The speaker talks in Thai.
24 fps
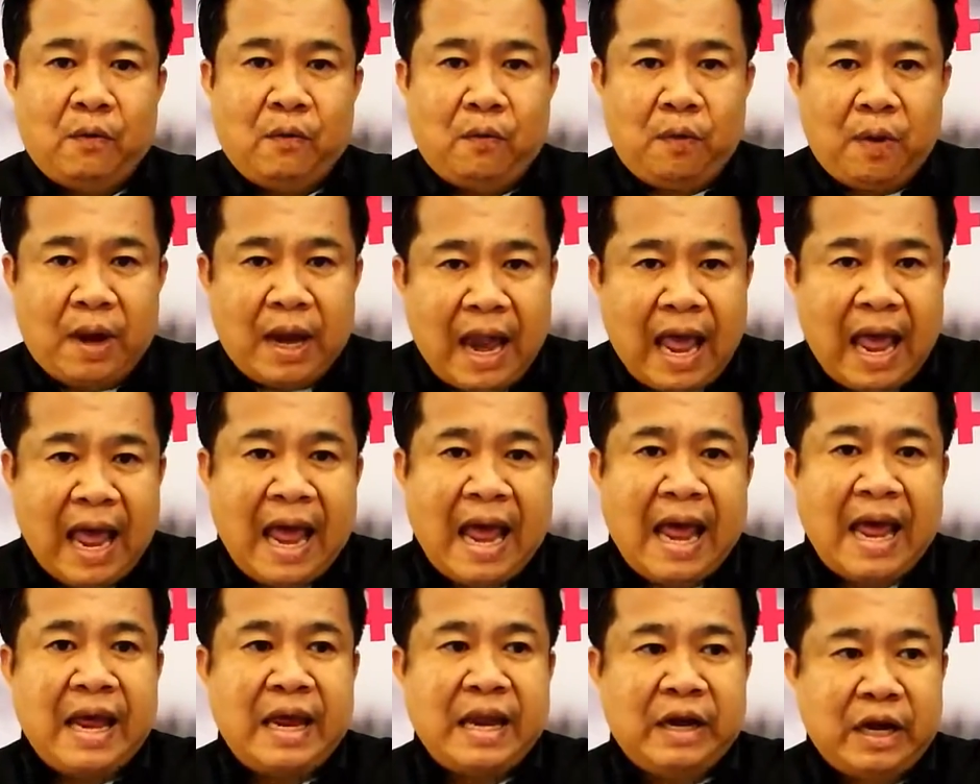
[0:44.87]
เวลา
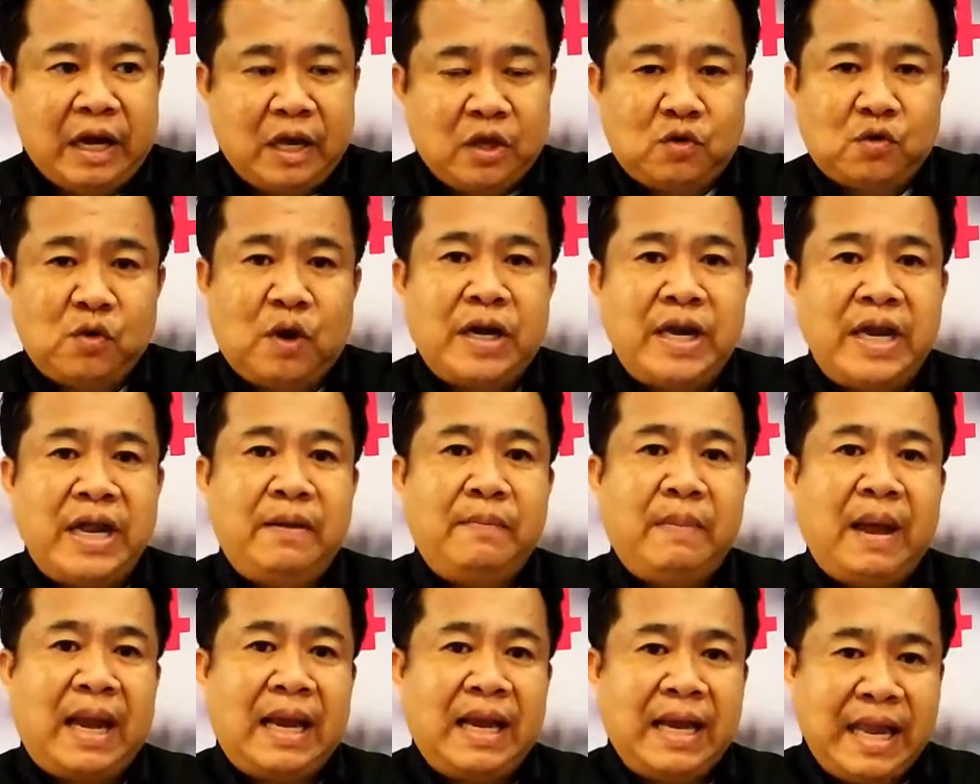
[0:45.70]
ในส่วนนี้
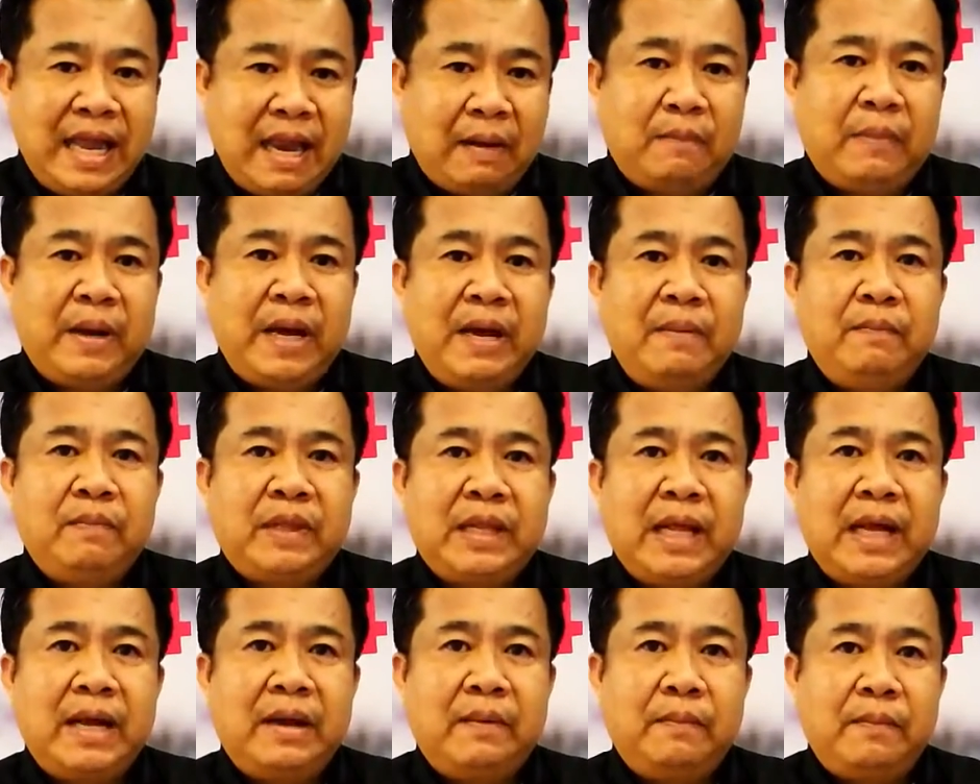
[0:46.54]
มาเรียนเพิ่ม
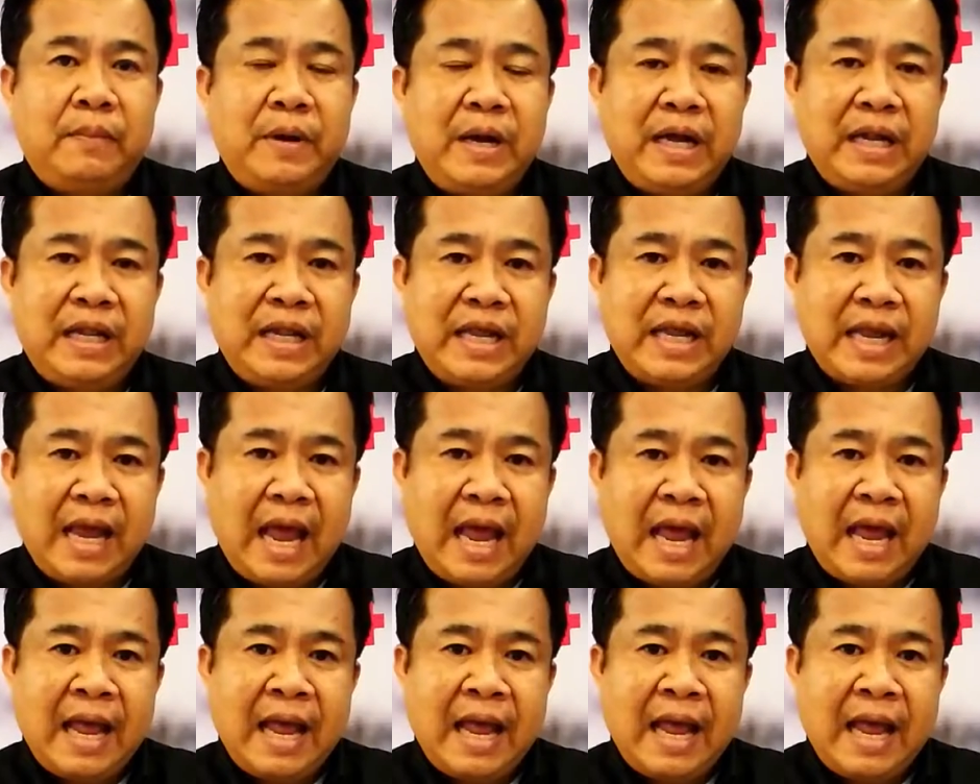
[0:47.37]
เติม เพื่อที่จะ